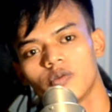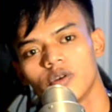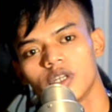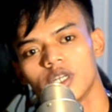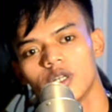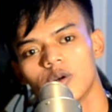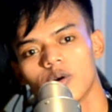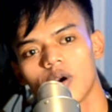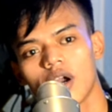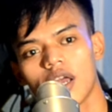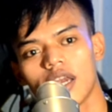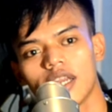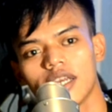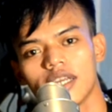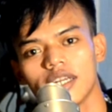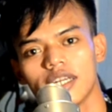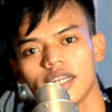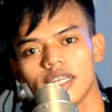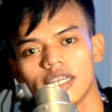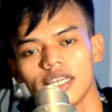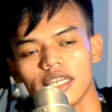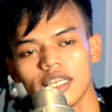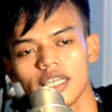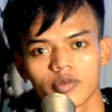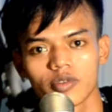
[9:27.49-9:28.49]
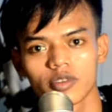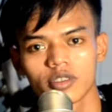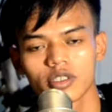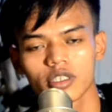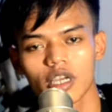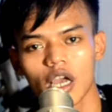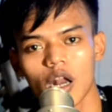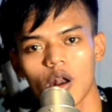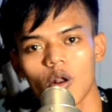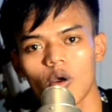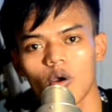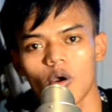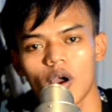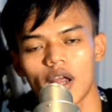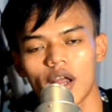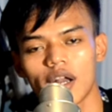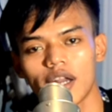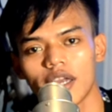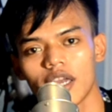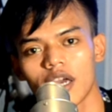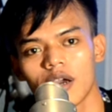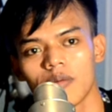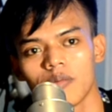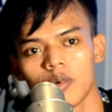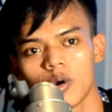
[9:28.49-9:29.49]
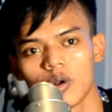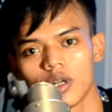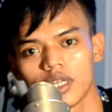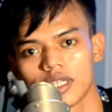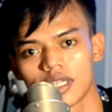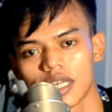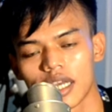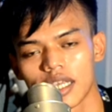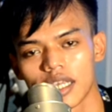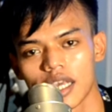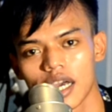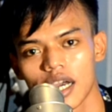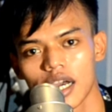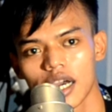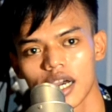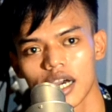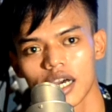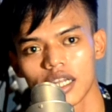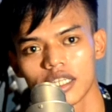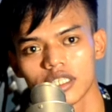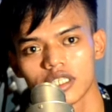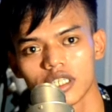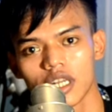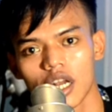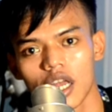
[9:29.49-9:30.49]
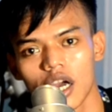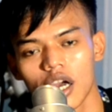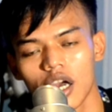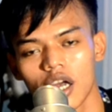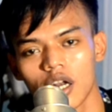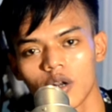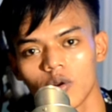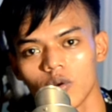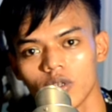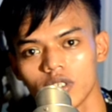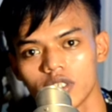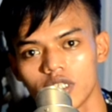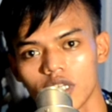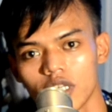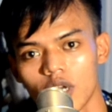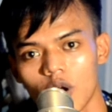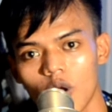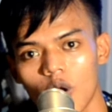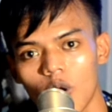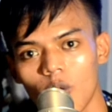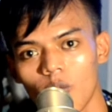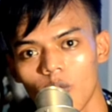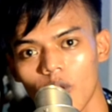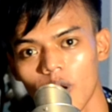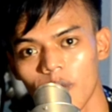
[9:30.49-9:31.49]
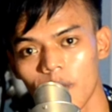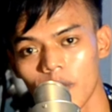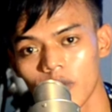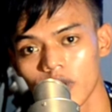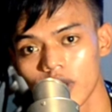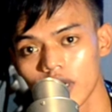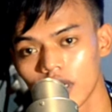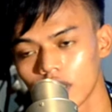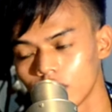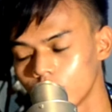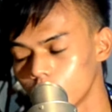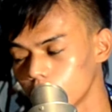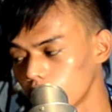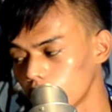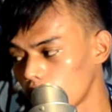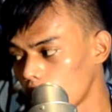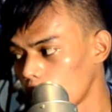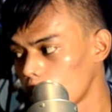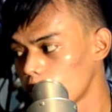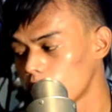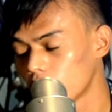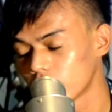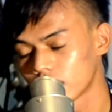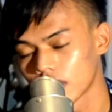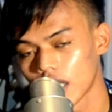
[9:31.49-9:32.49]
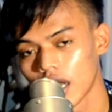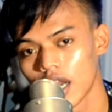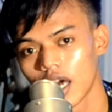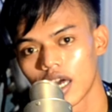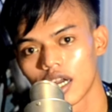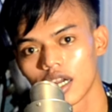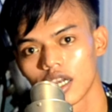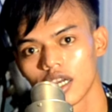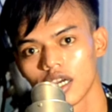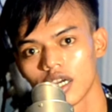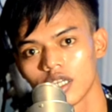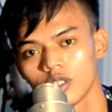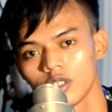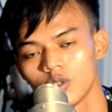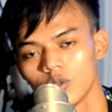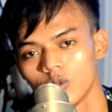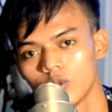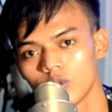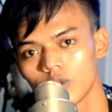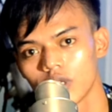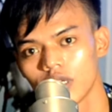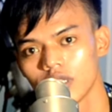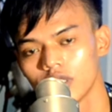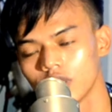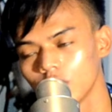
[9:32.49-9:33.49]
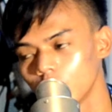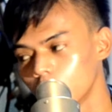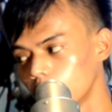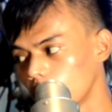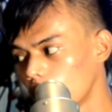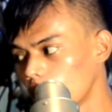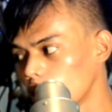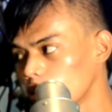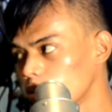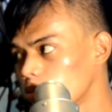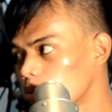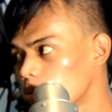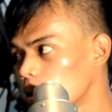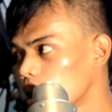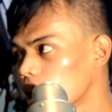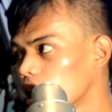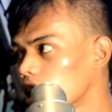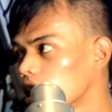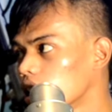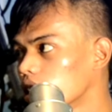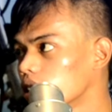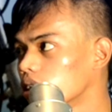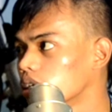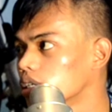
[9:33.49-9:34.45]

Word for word: video kali ini kalau ada yang mau ditanyakan silahkan tulis di kolom komentar ya cuy kalau masalah harga jujur aja udah lupa ya